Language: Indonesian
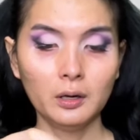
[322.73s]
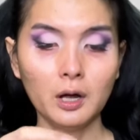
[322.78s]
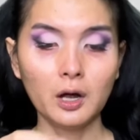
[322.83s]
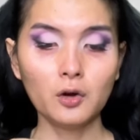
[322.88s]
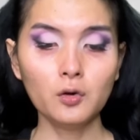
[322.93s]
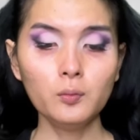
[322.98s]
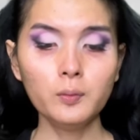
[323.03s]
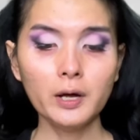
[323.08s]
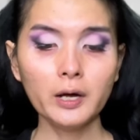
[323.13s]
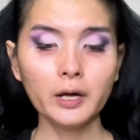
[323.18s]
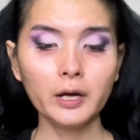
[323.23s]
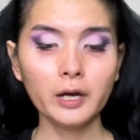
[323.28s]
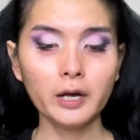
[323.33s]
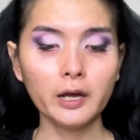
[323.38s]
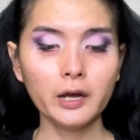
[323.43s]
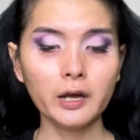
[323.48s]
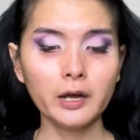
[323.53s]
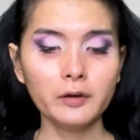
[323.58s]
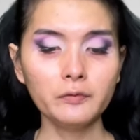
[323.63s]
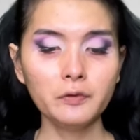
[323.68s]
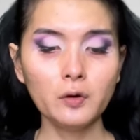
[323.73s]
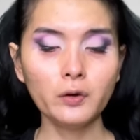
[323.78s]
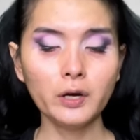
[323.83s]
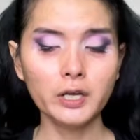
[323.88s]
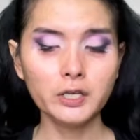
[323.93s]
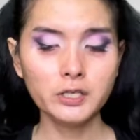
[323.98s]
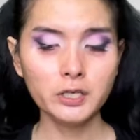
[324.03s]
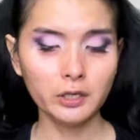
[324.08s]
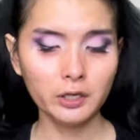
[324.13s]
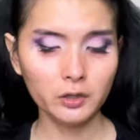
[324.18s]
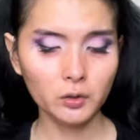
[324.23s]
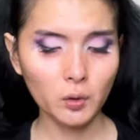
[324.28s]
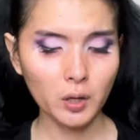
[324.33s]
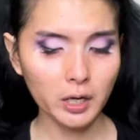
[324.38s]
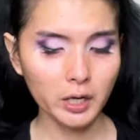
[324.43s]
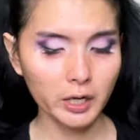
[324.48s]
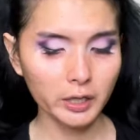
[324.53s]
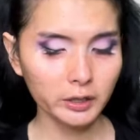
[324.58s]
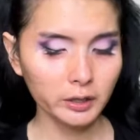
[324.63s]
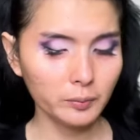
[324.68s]
aku pakai foundationnya tuh
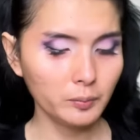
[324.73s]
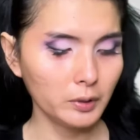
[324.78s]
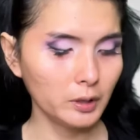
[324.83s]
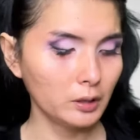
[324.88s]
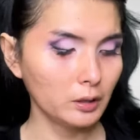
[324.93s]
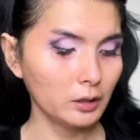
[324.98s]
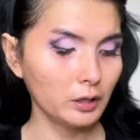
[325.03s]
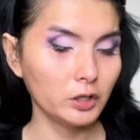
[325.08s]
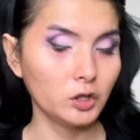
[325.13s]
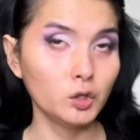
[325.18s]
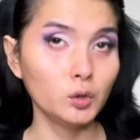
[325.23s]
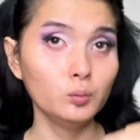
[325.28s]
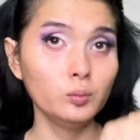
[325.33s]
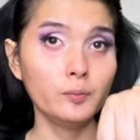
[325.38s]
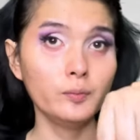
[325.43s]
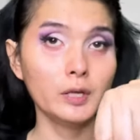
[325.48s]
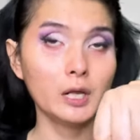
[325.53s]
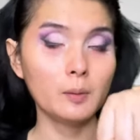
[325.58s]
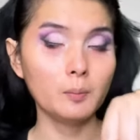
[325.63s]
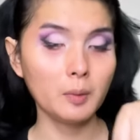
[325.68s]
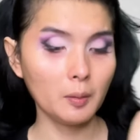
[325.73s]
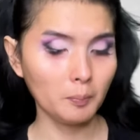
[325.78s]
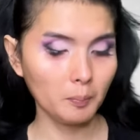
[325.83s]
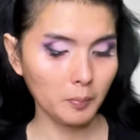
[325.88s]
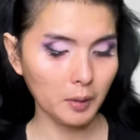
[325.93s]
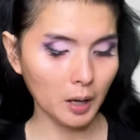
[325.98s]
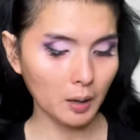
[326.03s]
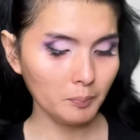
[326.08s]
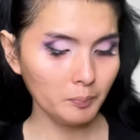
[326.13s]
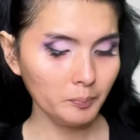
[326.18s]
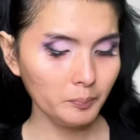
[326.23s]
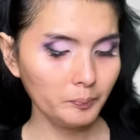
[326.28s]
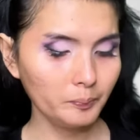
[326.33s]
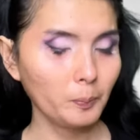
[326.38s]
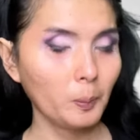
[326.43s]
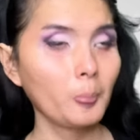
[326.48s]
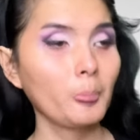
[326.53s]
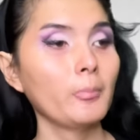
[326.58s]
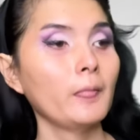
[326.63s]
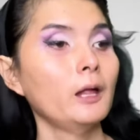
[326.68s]
agak tebel gitu beberapa pump
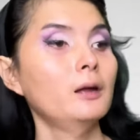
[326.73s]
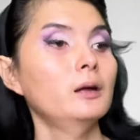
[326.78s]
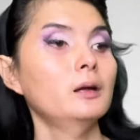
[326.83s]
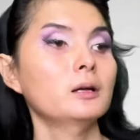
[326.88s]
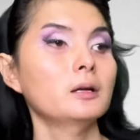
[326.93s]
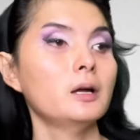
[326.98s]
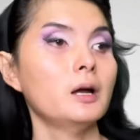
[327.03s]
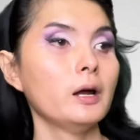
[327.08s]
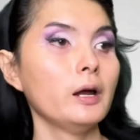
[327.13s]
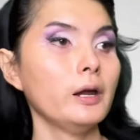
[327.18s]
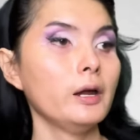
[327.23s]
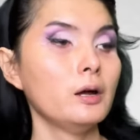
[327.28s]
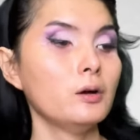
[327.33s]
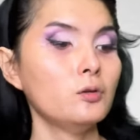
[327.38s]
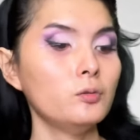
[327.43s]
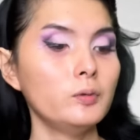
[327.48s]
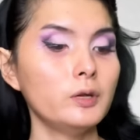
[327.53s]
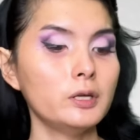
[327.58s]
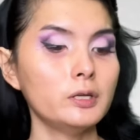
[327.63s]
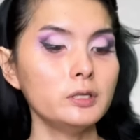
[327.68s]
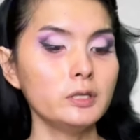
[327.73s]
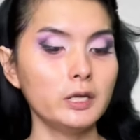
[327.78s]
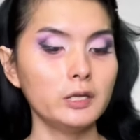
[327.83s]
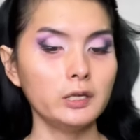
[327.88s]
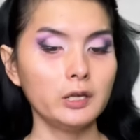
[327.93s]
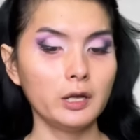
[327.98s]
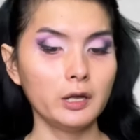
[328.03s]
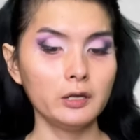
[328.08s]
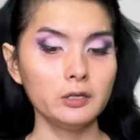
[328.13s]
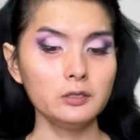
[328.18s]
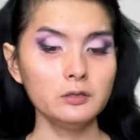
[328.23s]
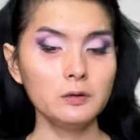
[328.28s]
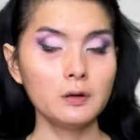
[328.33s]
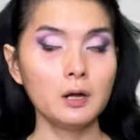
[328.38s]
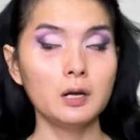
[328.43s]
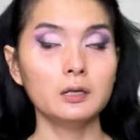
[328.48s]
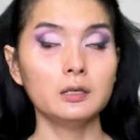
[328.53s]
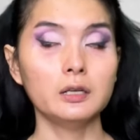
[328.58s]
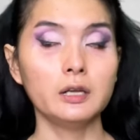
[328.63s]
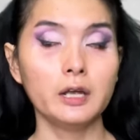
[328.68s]
nggak kayak aku biasanya
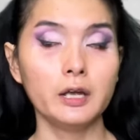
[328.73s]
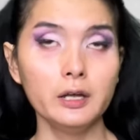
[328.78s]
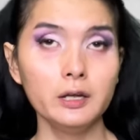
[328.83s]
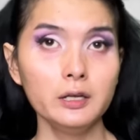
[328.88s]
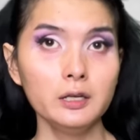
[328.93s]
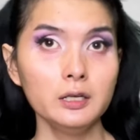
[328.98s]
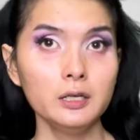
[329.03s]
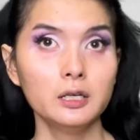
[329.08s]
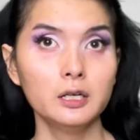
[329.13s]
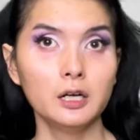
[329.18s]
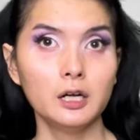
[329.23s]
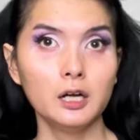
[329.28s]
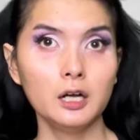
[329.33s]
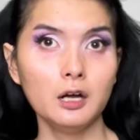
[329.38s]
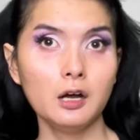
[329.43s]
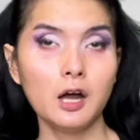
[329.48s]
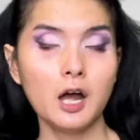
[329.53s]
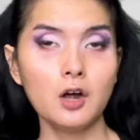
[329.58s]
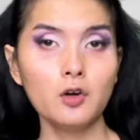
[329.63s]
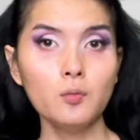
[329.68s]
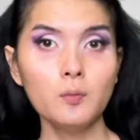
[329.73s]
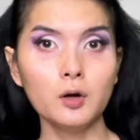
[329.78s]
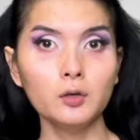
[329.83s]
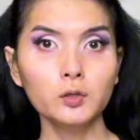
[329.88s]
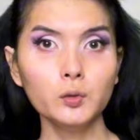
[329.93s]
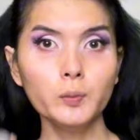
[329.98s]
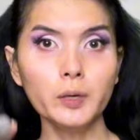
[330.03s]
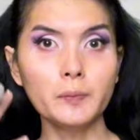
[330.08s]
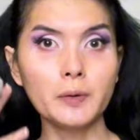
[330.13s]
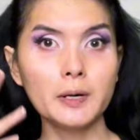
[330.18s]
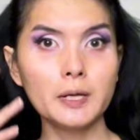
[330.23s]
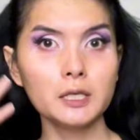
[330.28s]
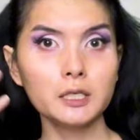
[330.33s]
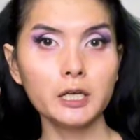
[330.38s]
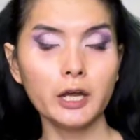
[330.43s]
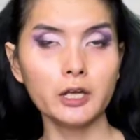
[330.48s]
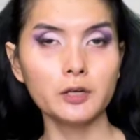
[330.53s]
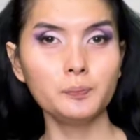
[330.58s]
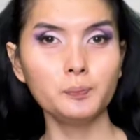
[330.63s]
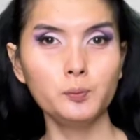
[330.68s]
soalnya uh, aku mau tuh bener-bener
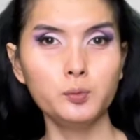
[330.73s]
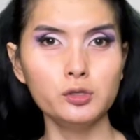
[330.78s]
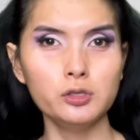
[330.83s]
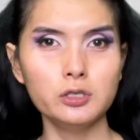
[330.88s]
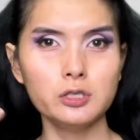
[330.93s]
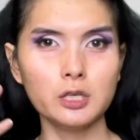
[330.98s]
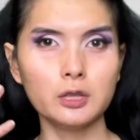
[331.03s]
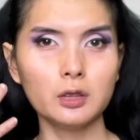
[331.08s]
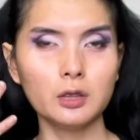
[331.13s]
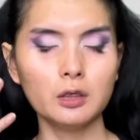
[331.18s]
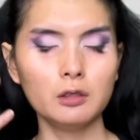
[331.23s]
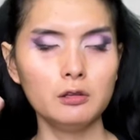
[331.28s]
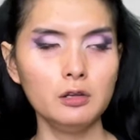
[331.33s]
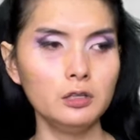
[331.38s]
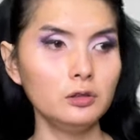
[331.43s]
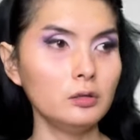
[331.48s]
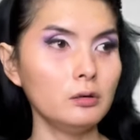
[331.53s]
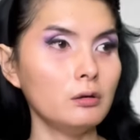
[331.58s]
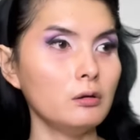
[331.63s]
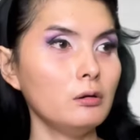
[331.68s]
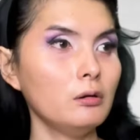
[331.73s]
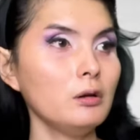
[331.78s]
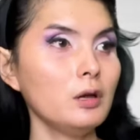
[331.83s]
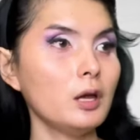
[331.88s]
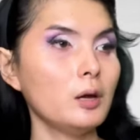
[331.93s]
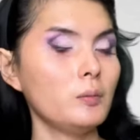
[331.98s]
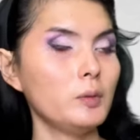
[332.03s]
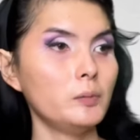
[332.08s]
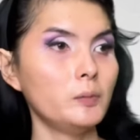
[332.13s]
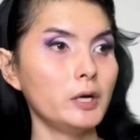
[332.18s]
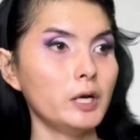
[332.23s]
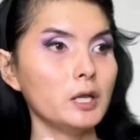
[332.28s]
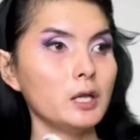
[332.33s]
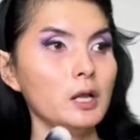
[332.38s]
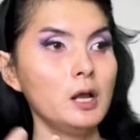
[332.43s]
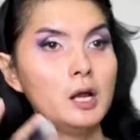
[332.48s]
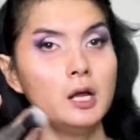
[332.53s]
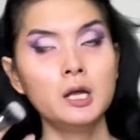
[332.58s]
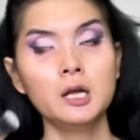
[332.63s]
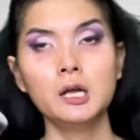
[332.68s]
kayak pucet gitu loh kayak bener-bener
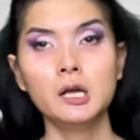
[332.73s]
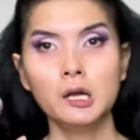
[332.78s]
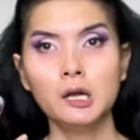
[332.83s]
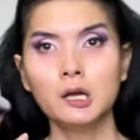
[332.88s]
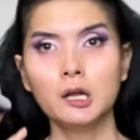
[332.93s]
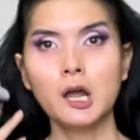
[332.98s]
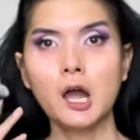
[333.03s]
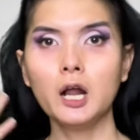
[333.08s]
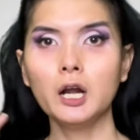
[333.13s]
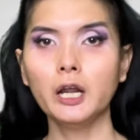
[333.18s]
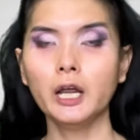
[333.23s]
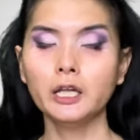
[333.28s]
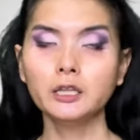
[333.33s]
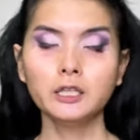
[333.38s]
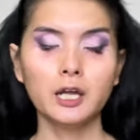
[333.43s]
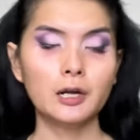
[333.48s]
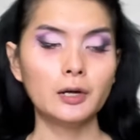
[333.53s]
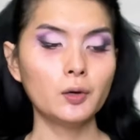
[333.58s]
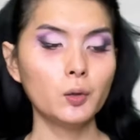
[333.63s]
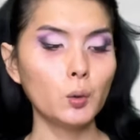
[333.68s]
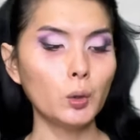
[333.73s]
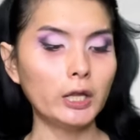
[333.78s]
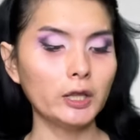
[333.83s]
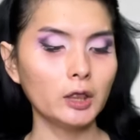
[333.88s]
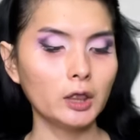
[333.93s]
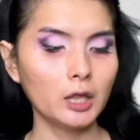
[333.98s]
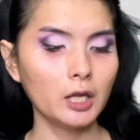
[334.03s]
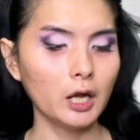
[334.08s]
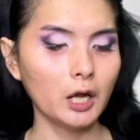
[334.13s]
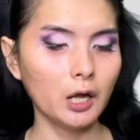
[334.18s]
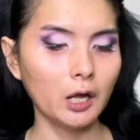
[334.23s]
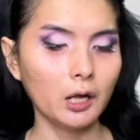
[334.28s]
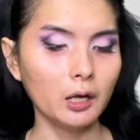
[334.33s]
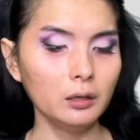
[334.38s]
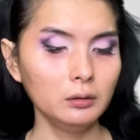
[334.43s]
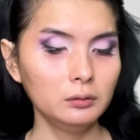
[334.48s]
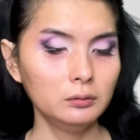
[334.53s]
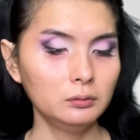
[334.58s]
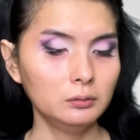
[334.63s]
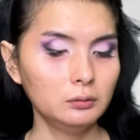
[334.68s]
nggak -bener kelihatan kulitnya
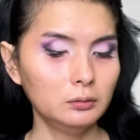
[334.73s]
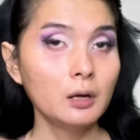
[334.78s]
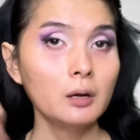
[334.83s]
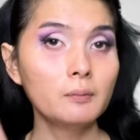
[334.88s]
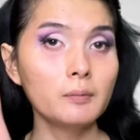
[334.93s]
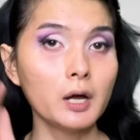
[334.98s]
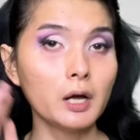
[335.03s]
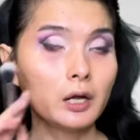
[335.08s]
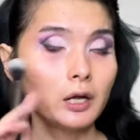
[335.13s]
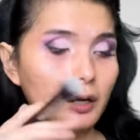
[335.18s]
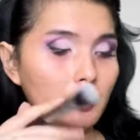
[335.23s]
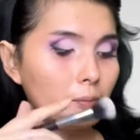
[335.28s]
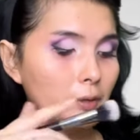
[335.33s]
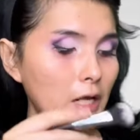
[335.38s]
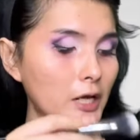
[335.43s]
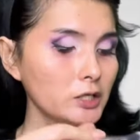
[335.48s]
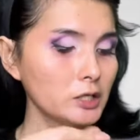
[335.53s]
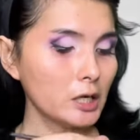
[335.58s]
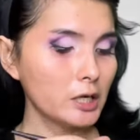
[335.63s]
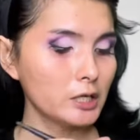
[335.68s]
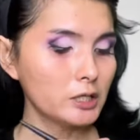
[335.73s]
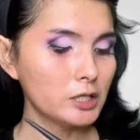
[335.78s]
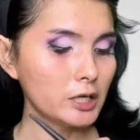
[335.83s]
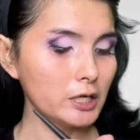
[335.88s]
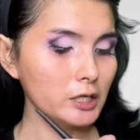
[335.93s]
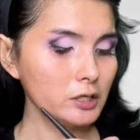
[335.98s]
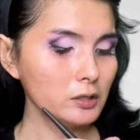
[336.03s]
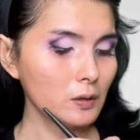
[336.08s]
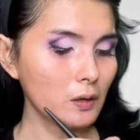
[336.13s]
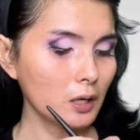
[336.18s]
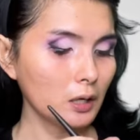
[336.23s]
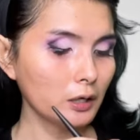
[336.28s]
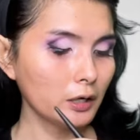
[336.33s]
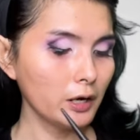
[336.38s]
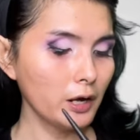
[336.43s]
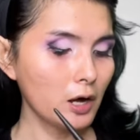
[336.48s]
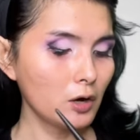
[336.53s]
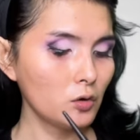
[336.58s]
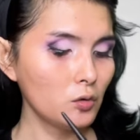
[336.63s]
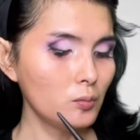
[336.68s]
pakai brush aja
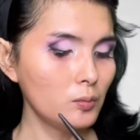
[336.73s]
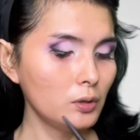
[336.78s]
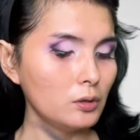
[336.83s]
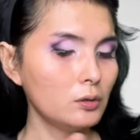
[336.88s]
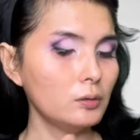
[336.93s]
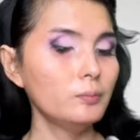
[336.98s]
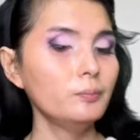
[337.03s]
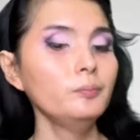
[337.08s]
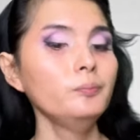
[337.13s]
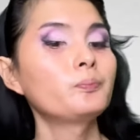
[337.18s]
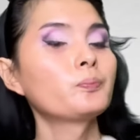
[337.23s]
soalnya aku belum